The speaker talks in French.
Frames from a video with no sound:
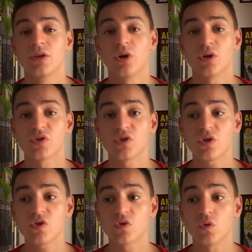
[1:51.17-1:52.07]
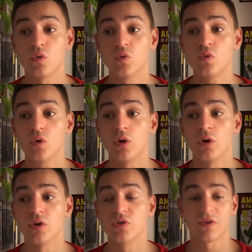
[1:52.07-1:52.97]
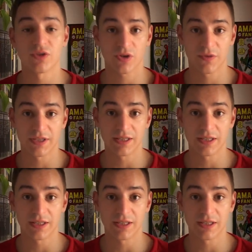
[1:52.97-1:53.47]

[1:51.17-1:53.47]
dans le sens où euh, ce Avenger